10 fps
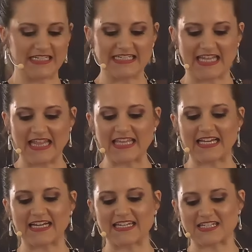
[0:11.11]
y se
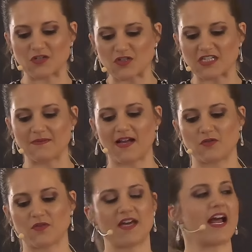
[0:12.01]
dedica en exclusiva a
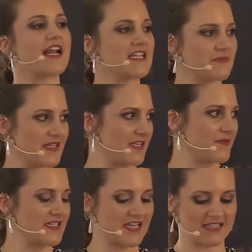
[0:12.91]
ayudar a las
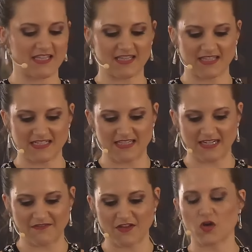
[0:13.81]
víctimas de accidentes de
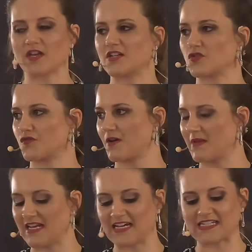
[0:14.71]
tráfico y a sus
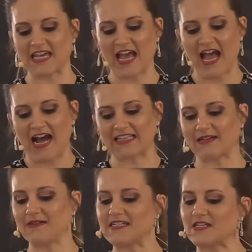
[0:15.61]
familias a
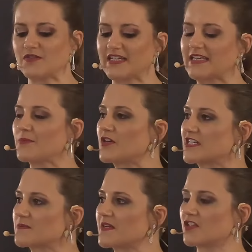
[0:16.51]
través de un equipo
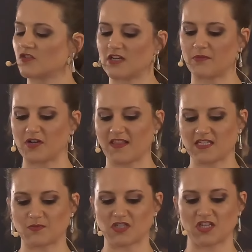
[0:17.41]
experto que pone a
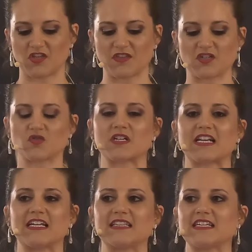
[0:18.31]
disposición de sus
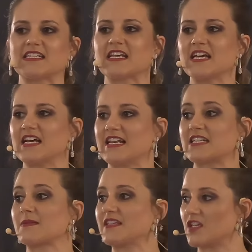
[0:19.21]
clientes
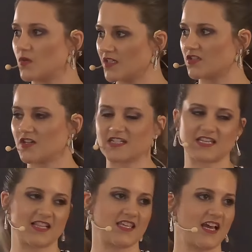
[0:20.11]
las 24 horas
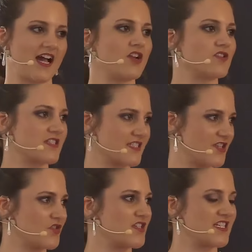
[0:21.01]
del día y los
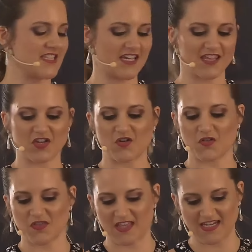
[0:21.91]

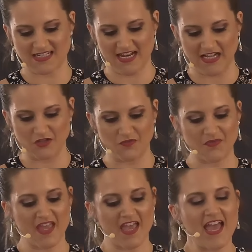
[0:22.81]
365 días del año.
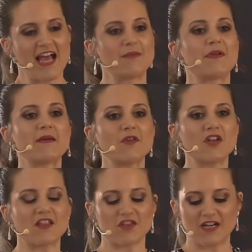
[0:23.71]
El Premio
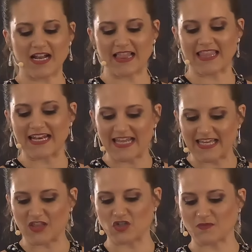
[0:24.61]
Nacional de
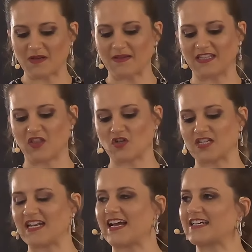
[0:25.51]
Ley
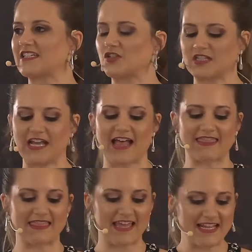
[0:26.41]
2022 en la categoría
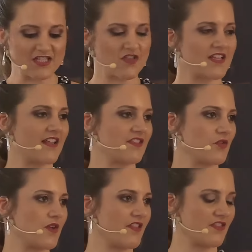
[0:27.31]
Derecho de la
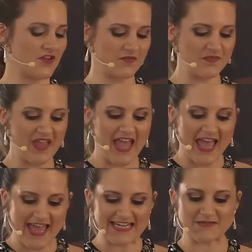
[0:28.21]
Circulación
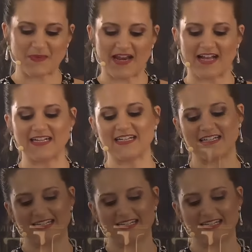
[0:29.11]
es para